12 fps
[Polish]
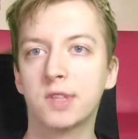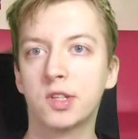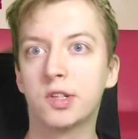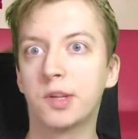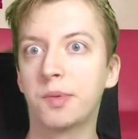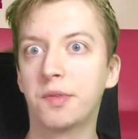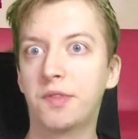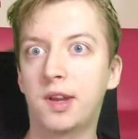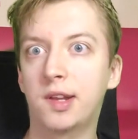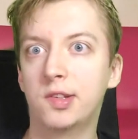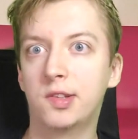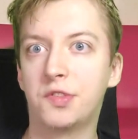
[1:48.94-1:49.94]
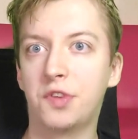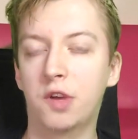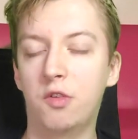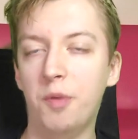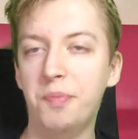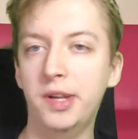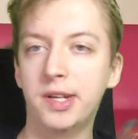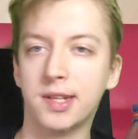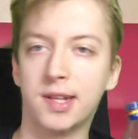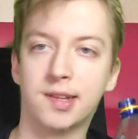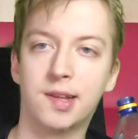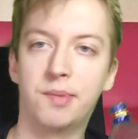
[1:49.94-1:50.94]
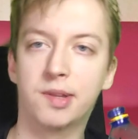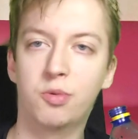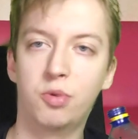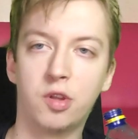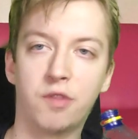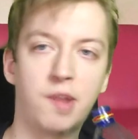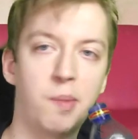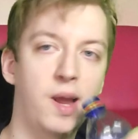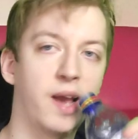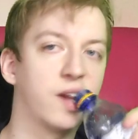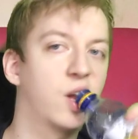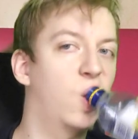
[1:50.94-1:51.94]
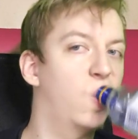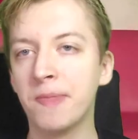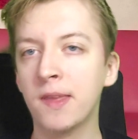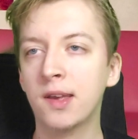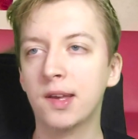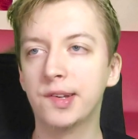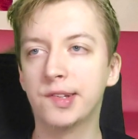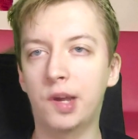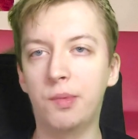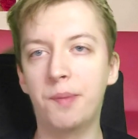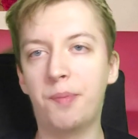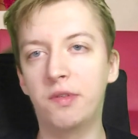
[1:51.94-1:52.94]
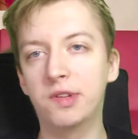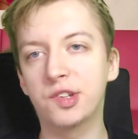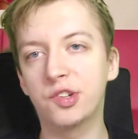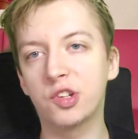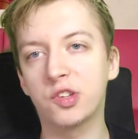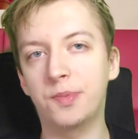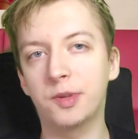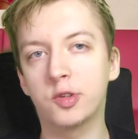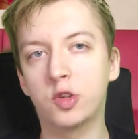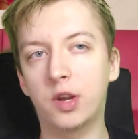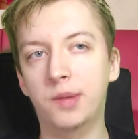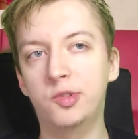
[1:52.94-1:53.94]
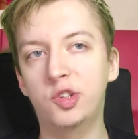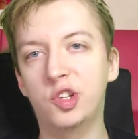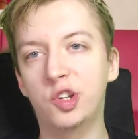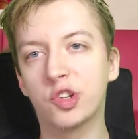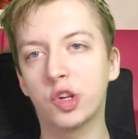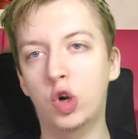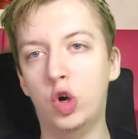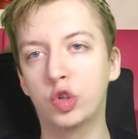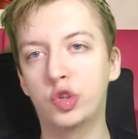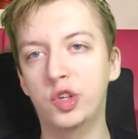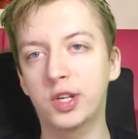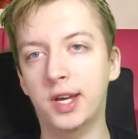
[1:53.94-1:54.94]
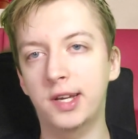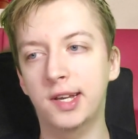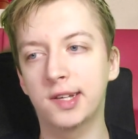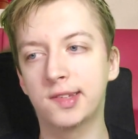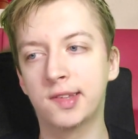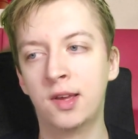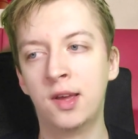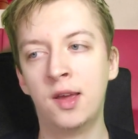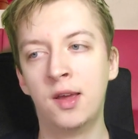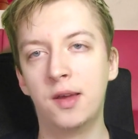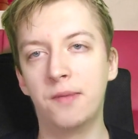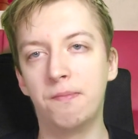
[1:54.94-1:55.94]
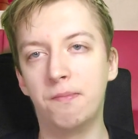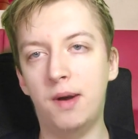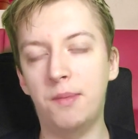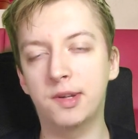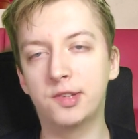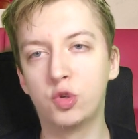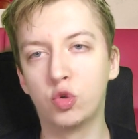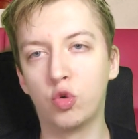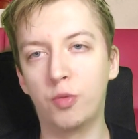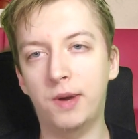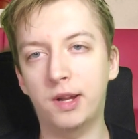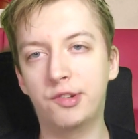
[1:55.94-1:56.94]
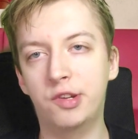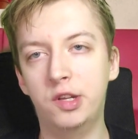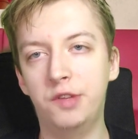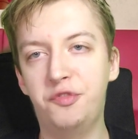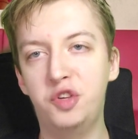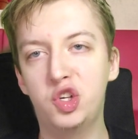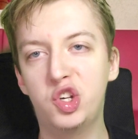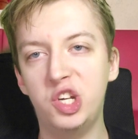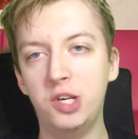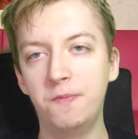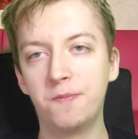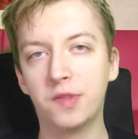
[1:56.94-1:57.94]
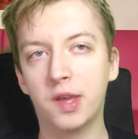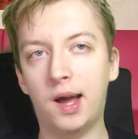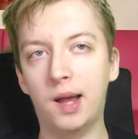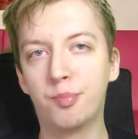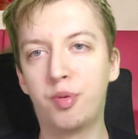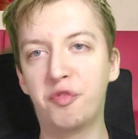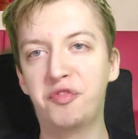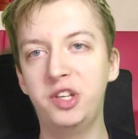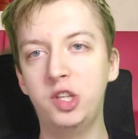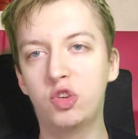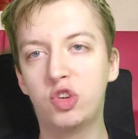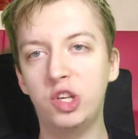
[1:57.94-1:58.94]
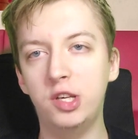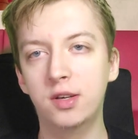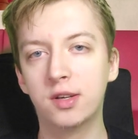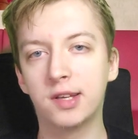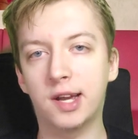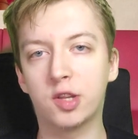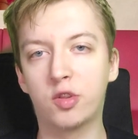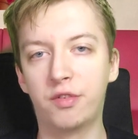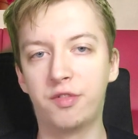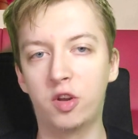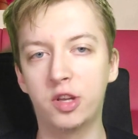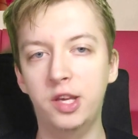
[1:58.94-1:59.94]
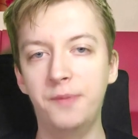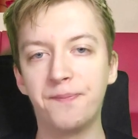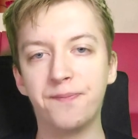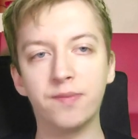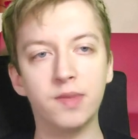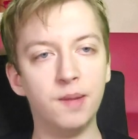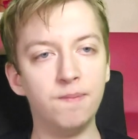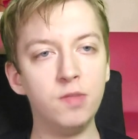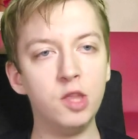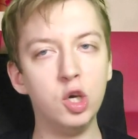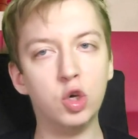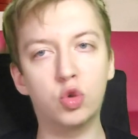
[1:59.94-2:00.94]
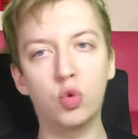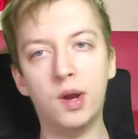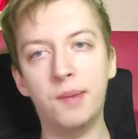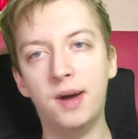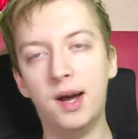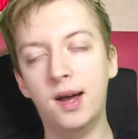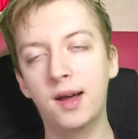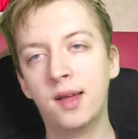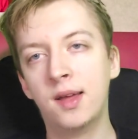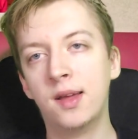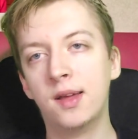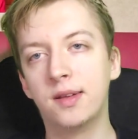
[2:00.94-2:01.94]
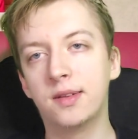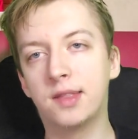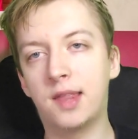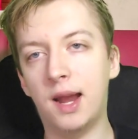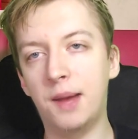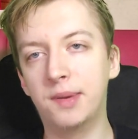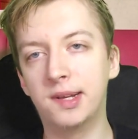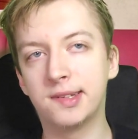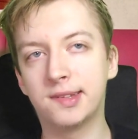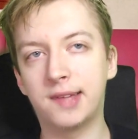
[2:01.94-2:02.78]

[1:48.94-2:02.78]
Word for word: żeby wyrazić swoją opinię na temat Queen of the Black. Chciałbym powiedzieć, że sponsorem dzisiejszego odcinka jest mama z YouTube'a, czyli Vici albo Vinci, jak to woli, która ma dramę z